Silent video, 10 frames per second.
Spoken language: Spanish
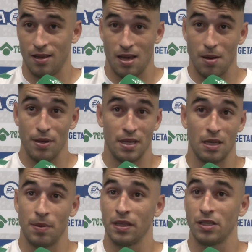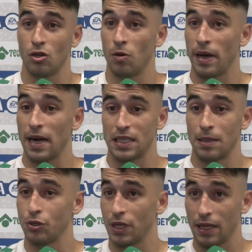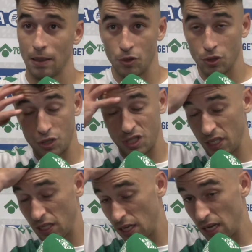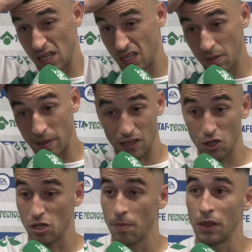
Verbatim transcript: Evidentemente esto no para, sabemos que tenemos siete, partidos en